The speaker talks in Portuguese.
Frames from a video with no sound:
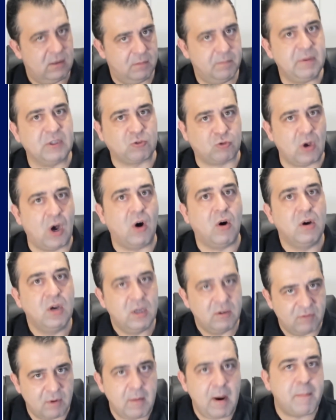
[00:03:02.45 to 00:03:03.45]

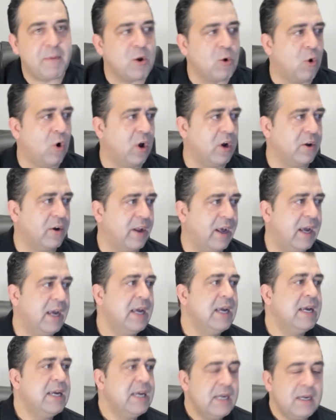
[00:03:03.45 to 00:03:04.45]
Pessoal, vamos abrir o olho, né?
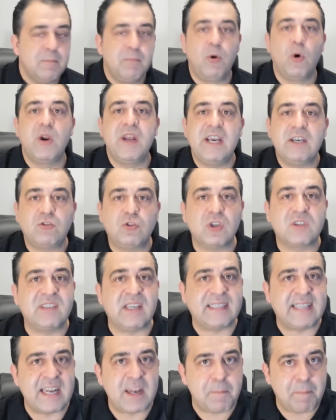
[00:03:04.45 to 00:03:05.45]
Por isso que você
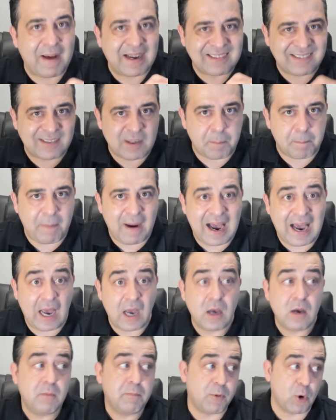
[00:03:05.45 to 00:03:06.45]
tem de
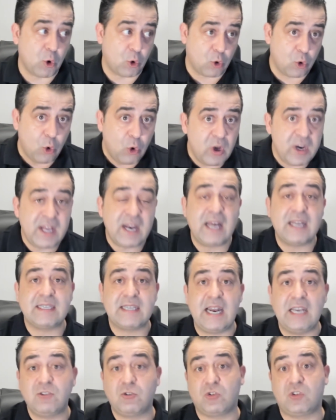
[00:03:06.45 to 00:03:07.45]
participar. Procure ir
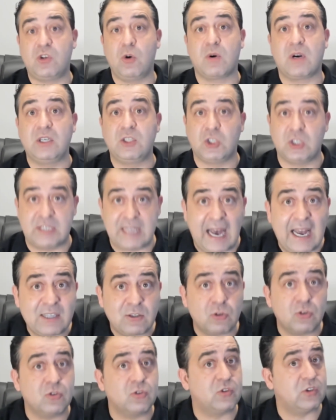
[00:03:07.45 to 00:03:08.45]
atrás do seu
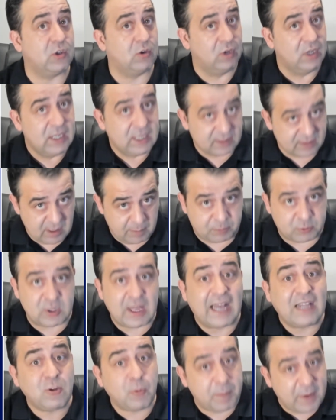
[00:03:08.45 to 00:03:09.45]
candidato, do seu
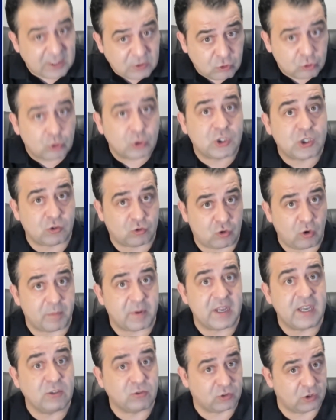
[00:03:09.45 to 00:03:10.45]
deputado, para discutir
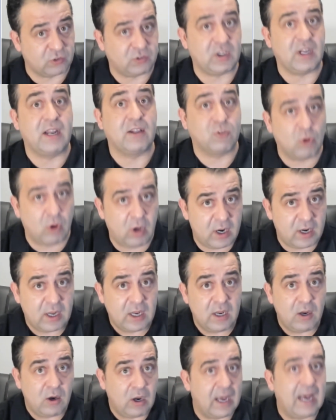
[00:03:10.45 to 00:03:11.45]
sobre isso, seu senador.
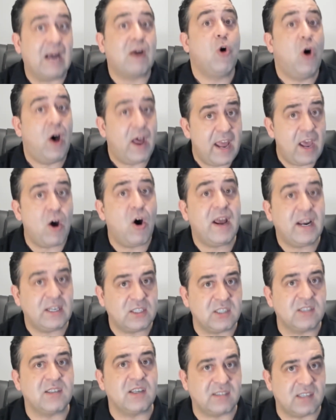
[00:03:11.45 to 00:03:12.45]
Agora é hora
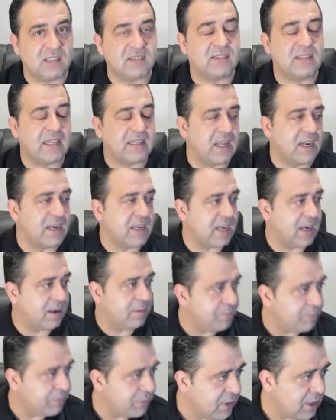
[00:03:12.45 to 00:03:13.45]
de exercer
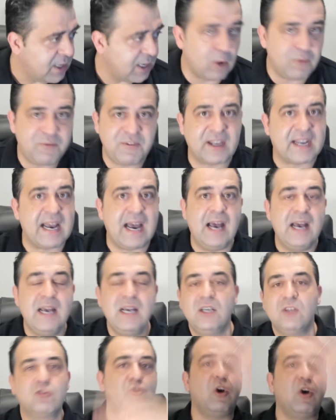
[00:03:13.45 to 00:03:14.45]
cidadania. Não
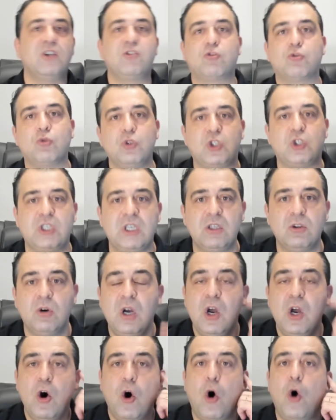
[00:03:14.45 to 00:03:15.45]
ficar só discutindo,
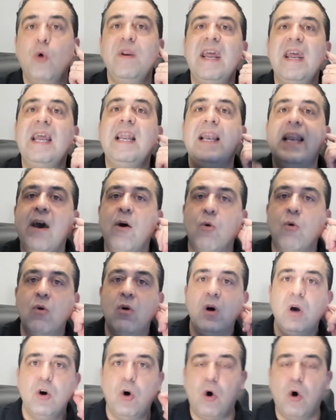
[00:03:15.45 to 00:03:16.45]
ou nem
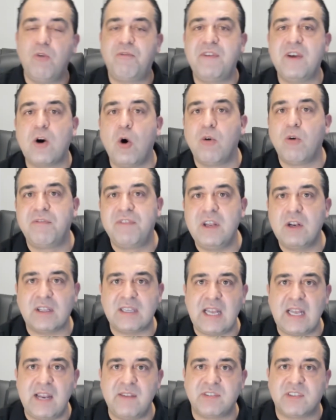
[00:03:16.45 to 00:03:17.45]
leu, ou fica ouvindo a
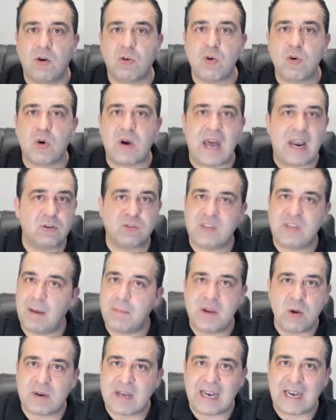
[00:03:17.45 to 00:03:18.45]
televisão que o cara não sabe
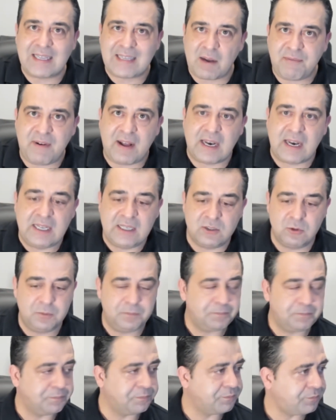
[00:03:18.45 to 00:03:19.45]
nem o que ele está falando.
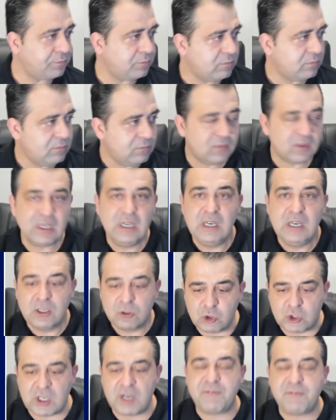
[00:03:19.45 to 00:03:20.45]

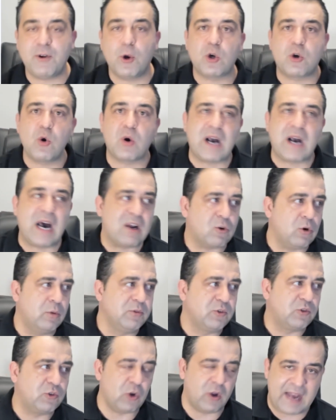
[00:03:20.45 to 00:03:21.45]
Outro dia ele falou que o cargo
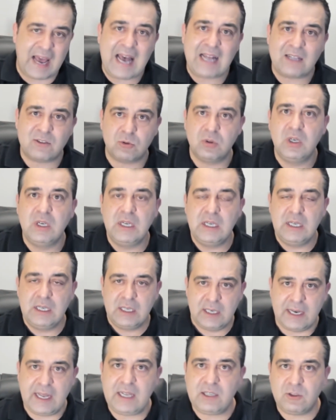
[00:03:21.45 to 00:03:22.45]
comissionado
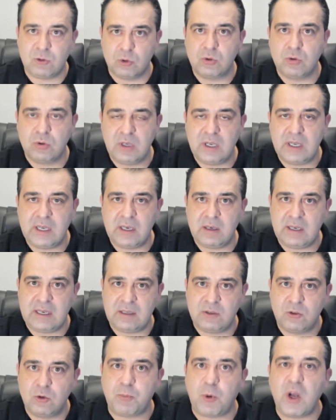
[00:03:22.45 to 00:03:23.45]
né, do, é,
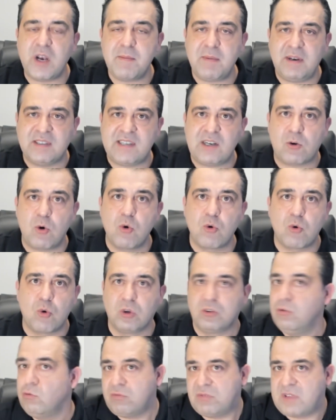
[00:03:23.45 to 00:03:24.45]
não pode mais ter
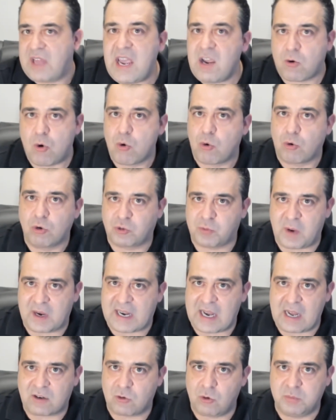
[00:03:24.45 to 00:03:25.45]
concurso. Não tem concurso para
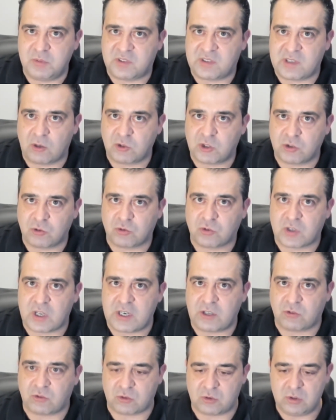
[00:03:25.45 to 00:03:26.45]
cargo comissão, Jesus
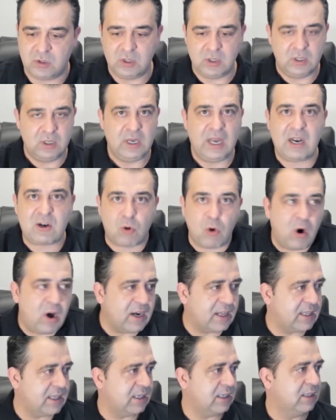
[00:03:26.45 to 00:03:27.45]
Cristo.
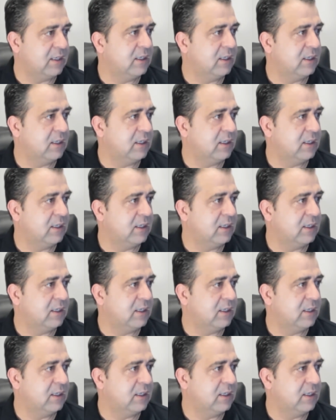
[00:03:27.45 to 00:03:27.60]
Acorda.